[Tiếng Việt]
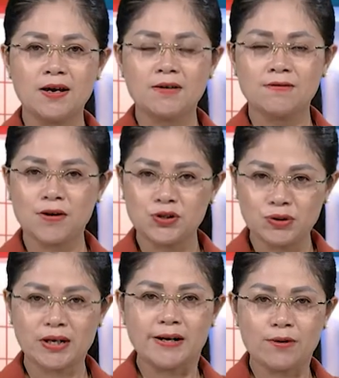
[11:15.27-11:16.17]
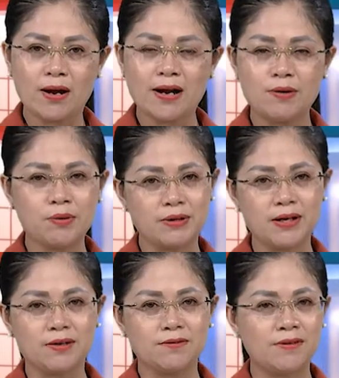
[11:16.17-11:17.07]
Phó Chủ tịch Liên đoàn Lao động
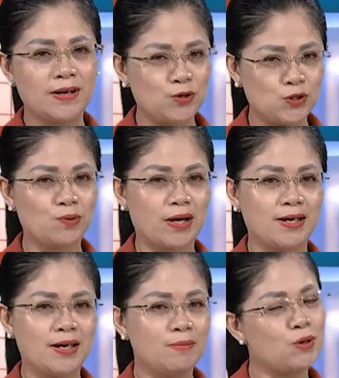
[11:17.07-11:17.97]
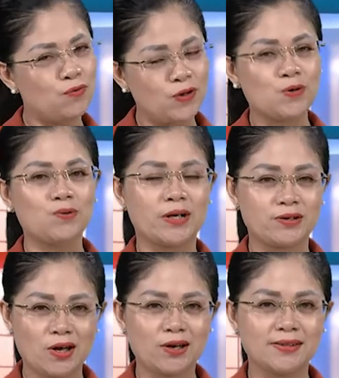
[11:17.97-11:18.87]
tỉnh về nội dung này. Mời quý vị cùng theo
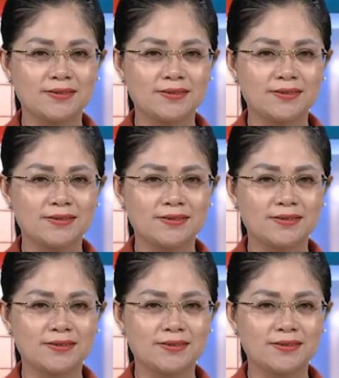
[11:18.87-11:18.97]
dõi.